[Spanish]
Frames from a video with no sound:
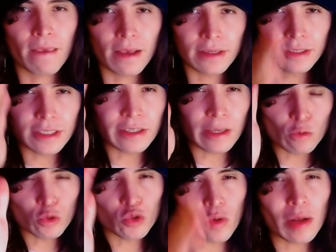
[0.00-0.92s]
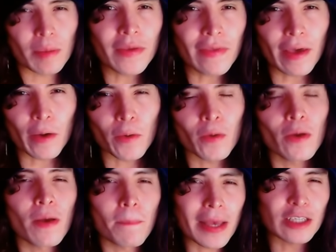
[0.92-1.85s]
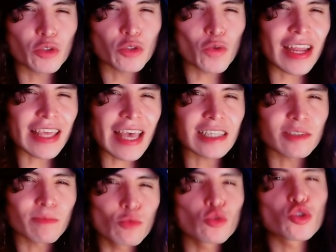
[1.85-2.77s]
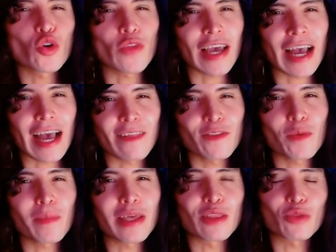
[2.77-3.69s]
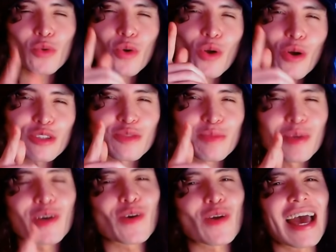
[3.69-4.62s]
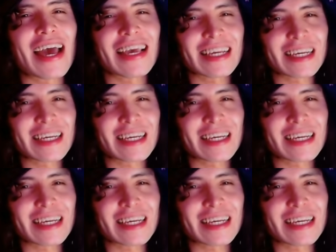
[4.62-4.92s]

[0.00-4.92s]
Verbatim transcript: Si te gustó el video, me ayudarías mucho dejándome tu cósmico like